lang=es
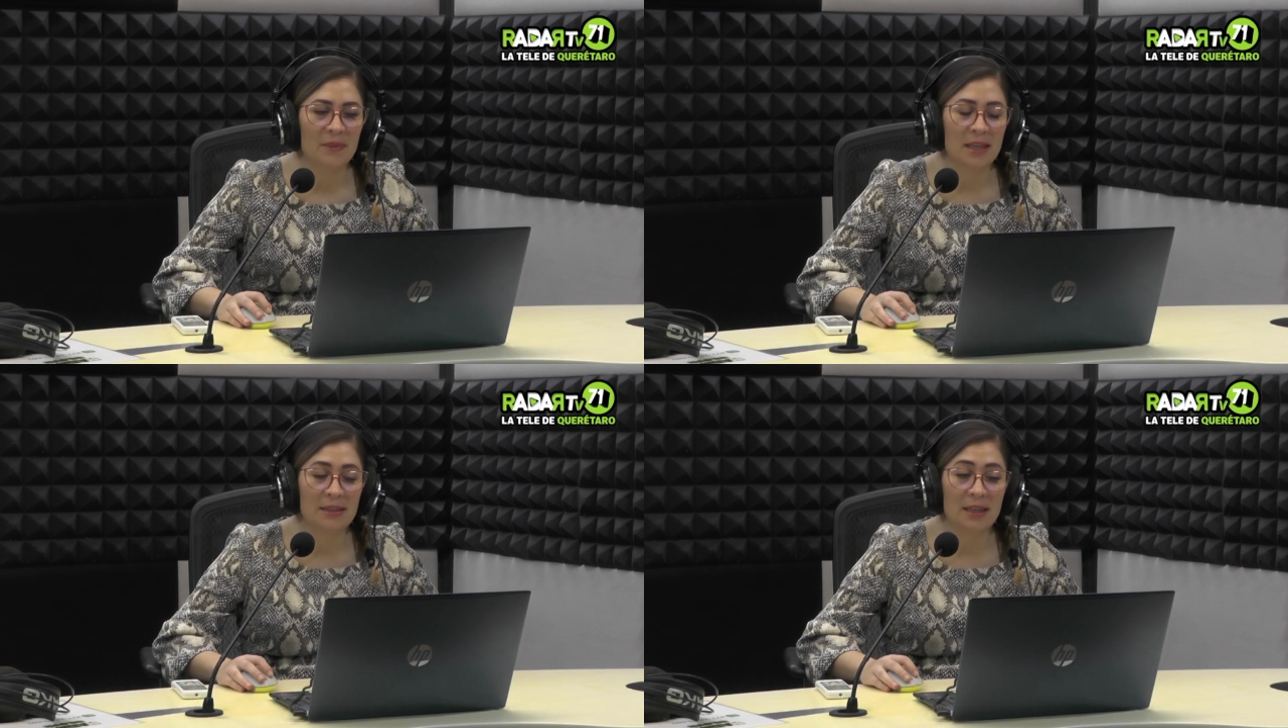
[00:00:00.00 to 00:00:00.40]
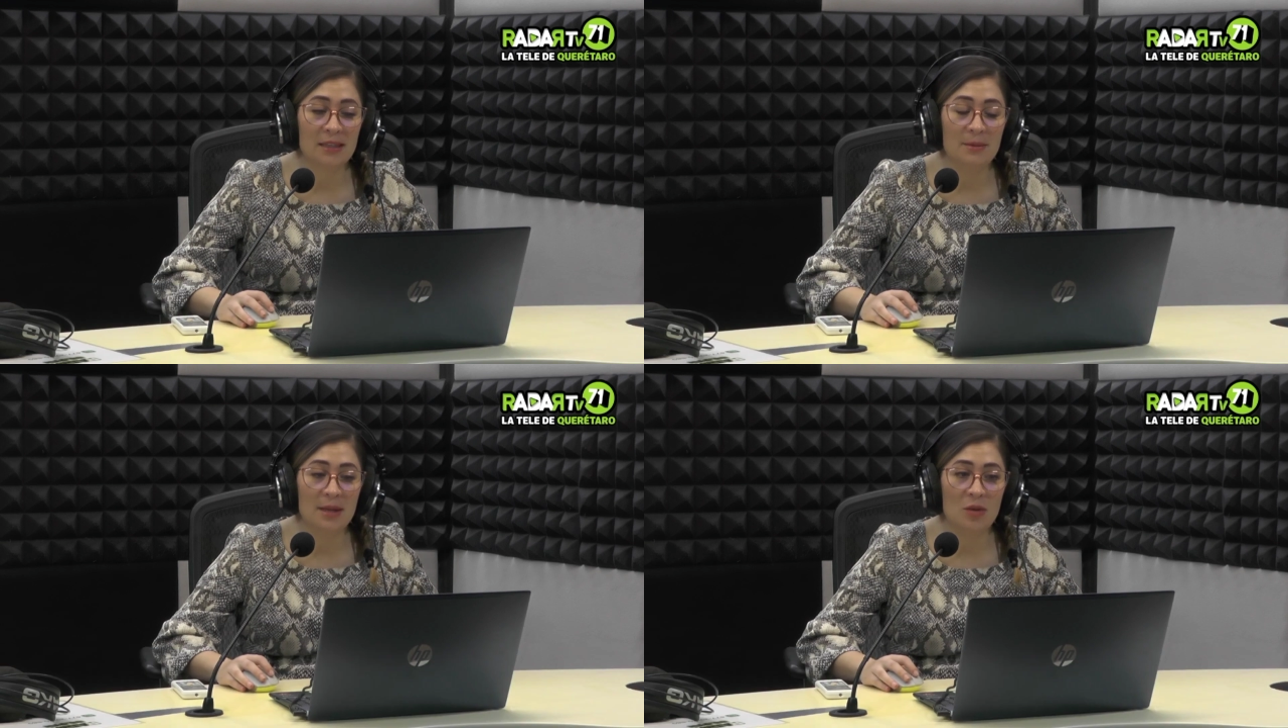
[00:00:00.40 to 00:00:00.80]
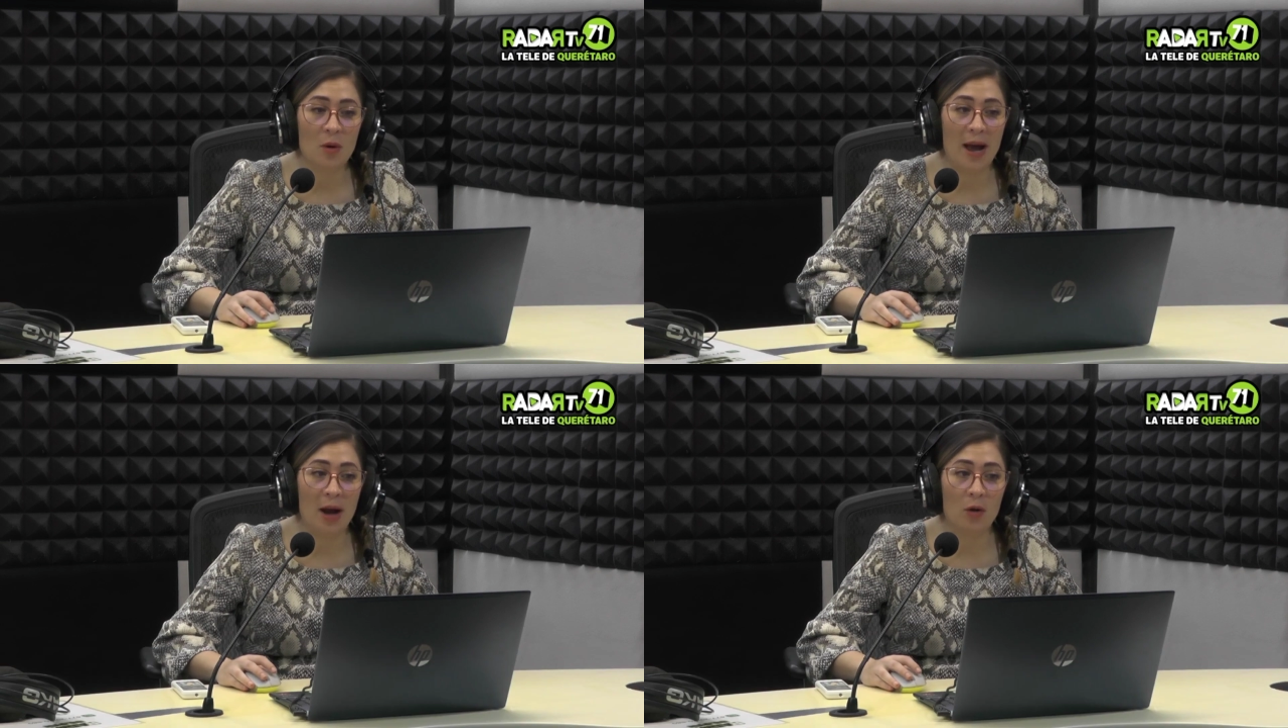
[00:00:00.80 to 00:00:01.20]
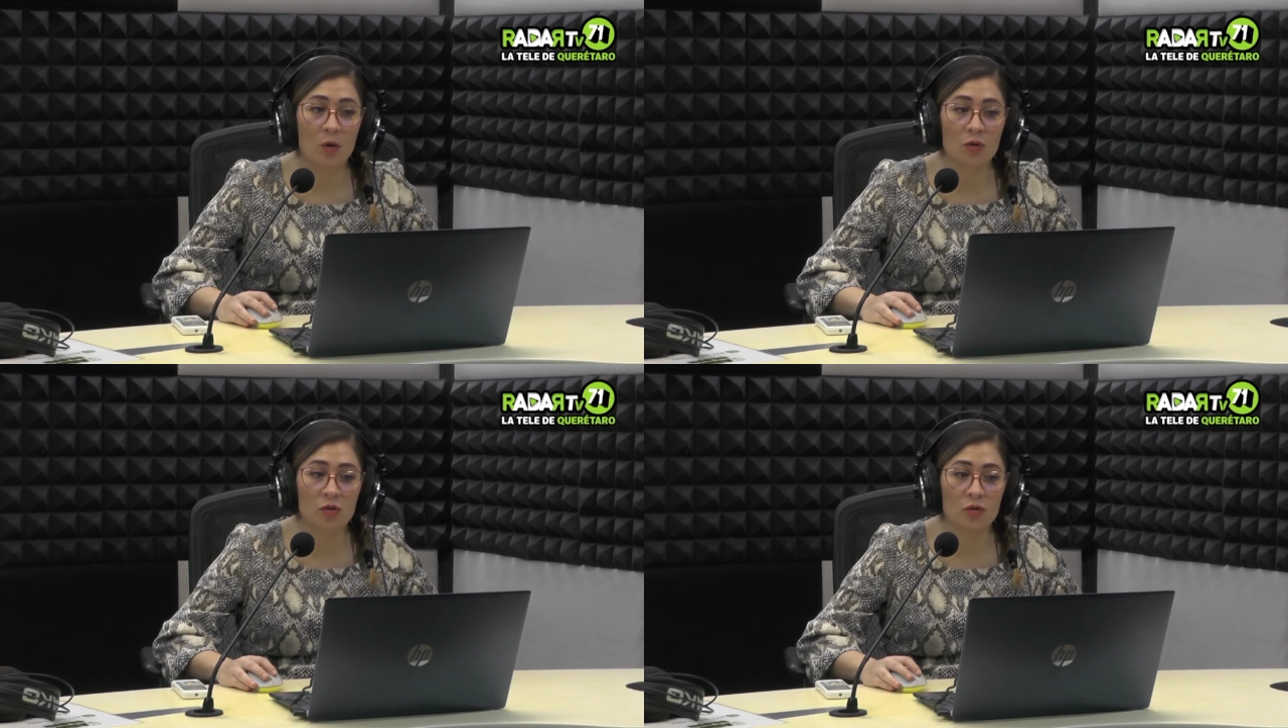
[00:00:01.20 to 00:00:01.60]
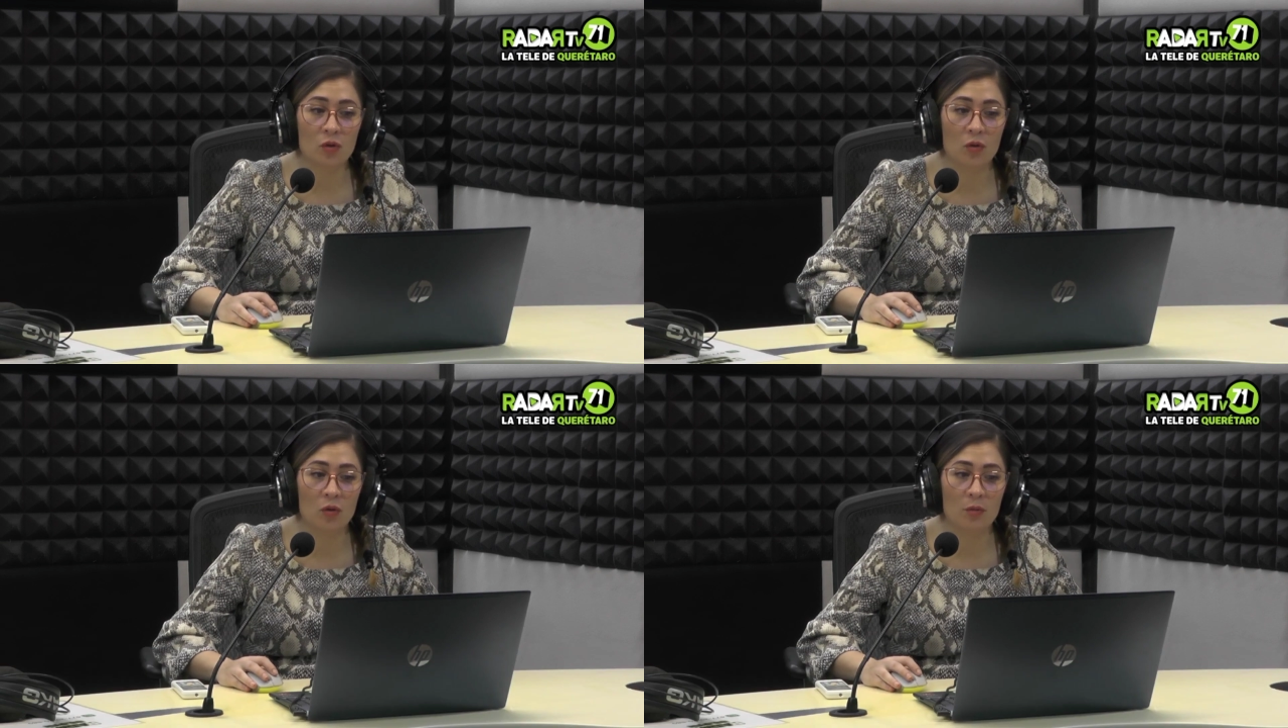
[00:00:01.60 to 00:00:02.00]
que está exhibiendo
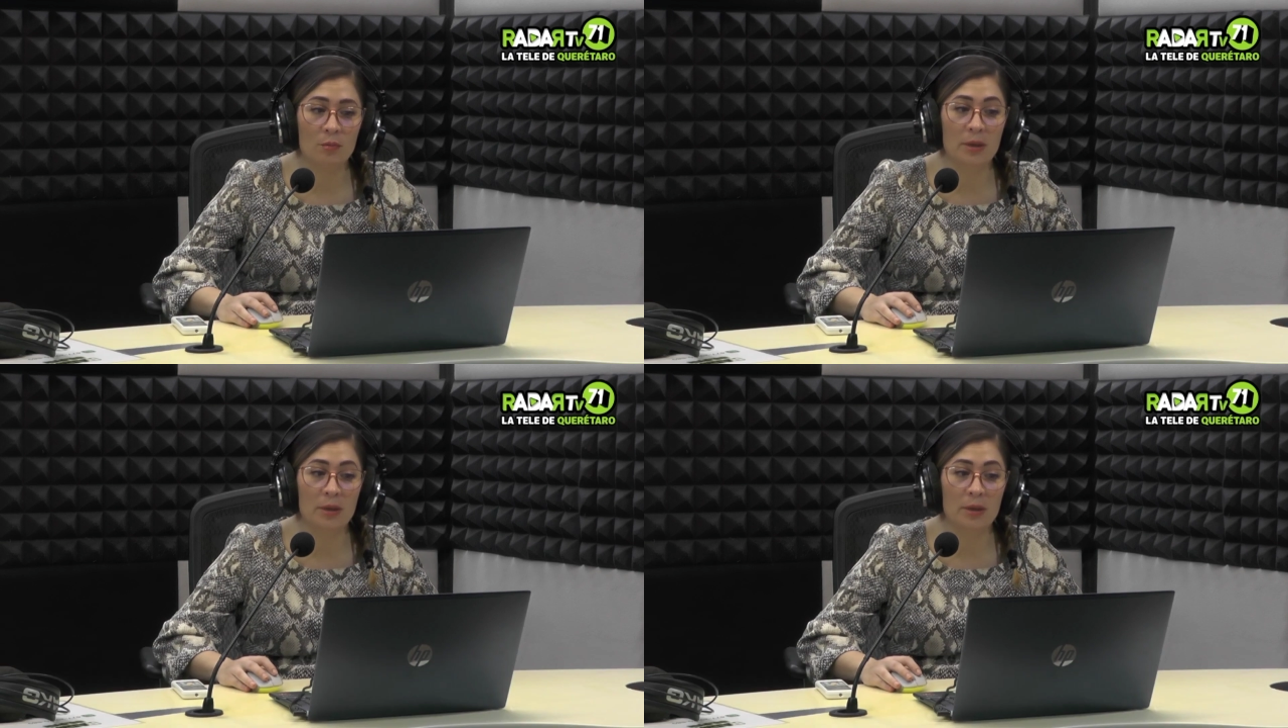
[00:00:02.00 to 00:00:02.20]
acoso